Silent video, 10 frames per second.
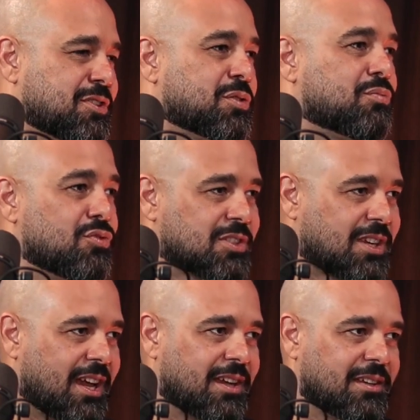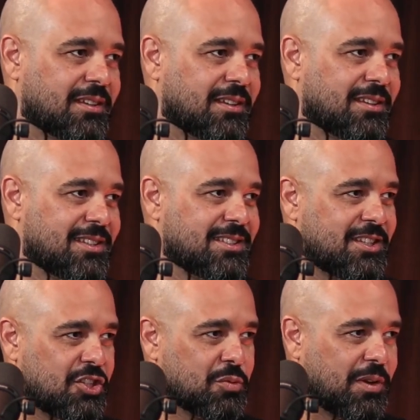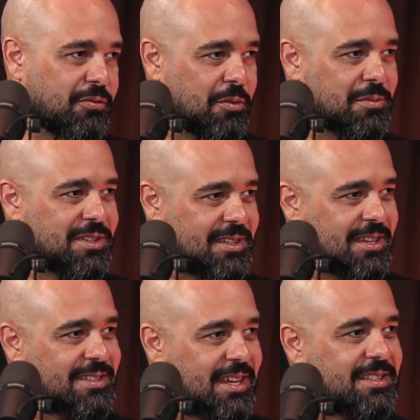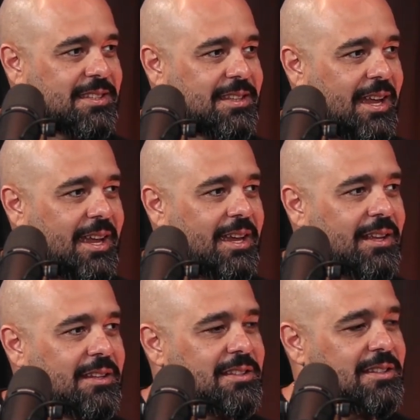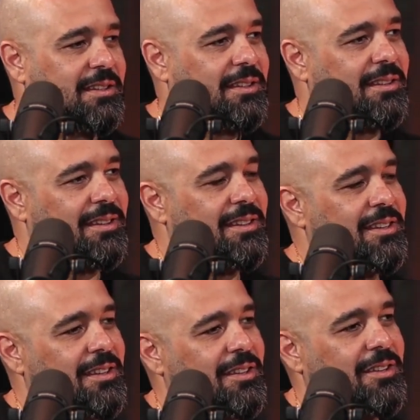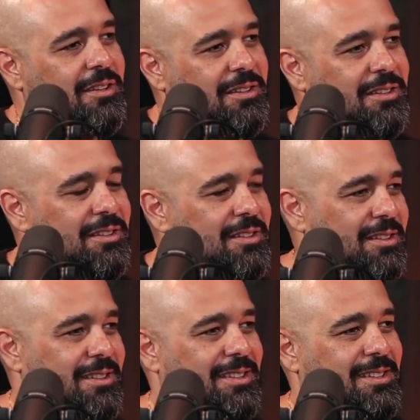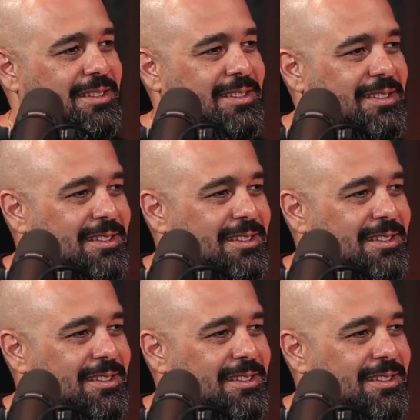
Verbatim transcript: buscar. Existe uma forma de exercitar ela, de... Com certeza. Uma das primeiras